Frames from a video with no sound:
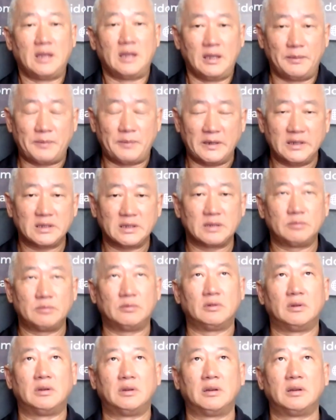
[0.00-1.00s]
И
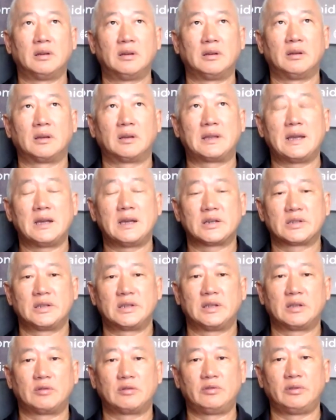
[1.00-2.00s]
поэтому а,
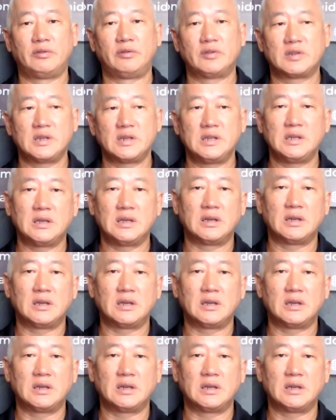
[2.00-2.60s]
каждое такое движение,